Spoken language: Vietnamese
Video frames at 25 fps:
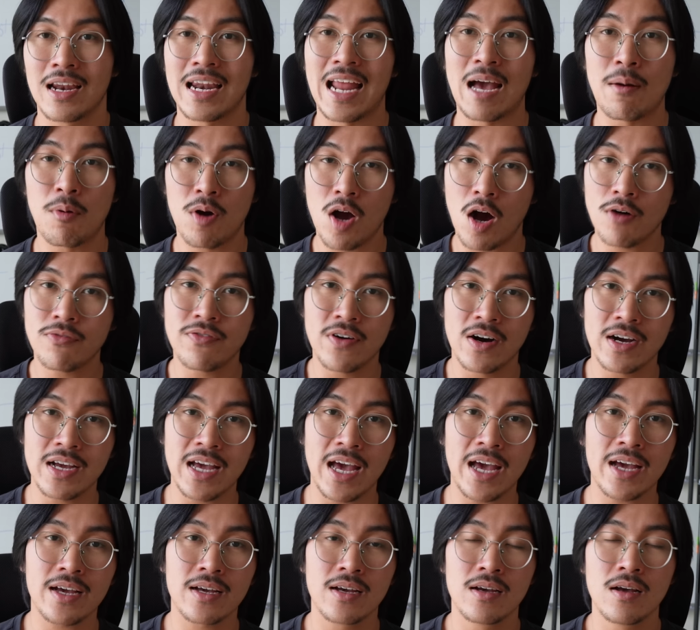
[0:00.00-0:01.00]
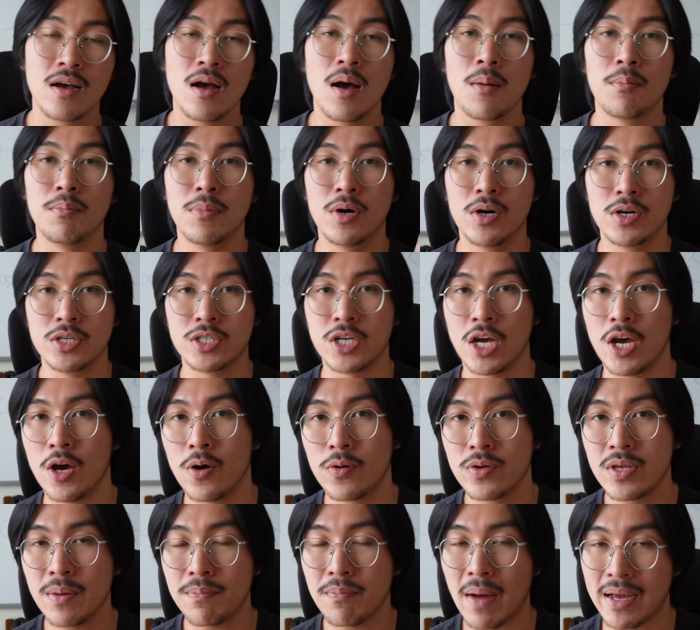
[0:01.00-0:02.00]
Nào một cái offer khác, 10 triệu
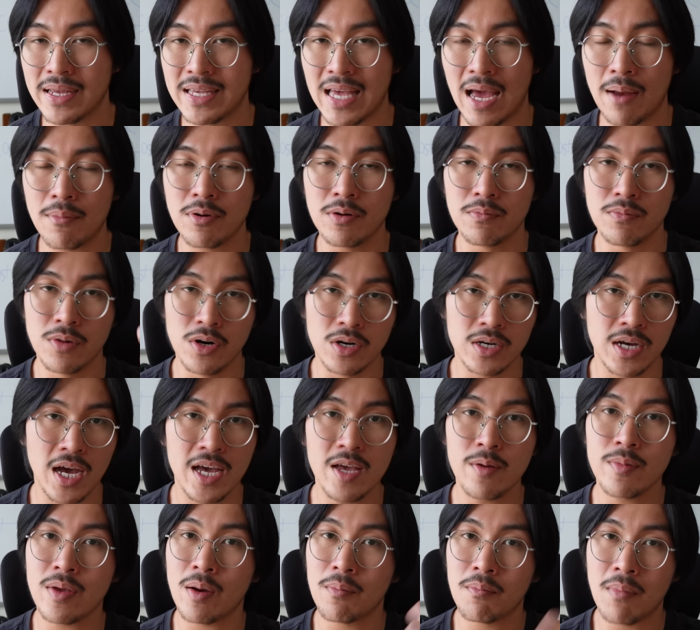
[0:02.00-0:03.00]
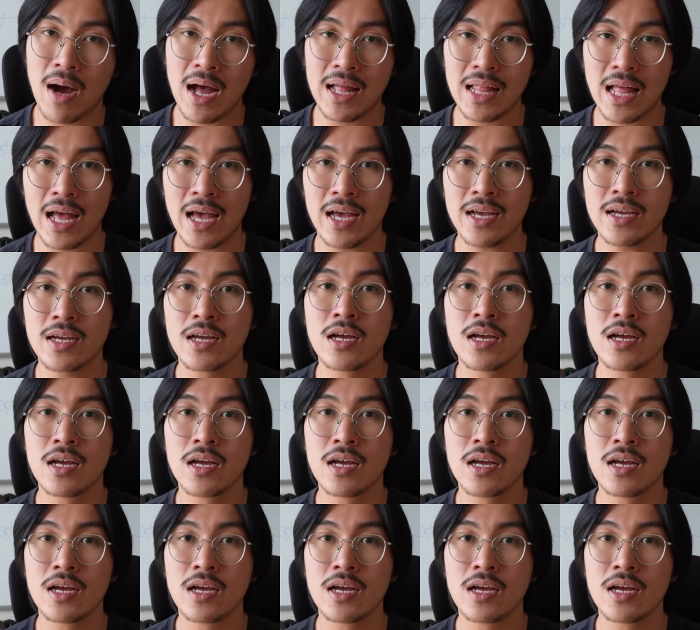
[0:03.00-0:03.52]
giúp bạn giảm được 10 kg trong vòng 3 tháng.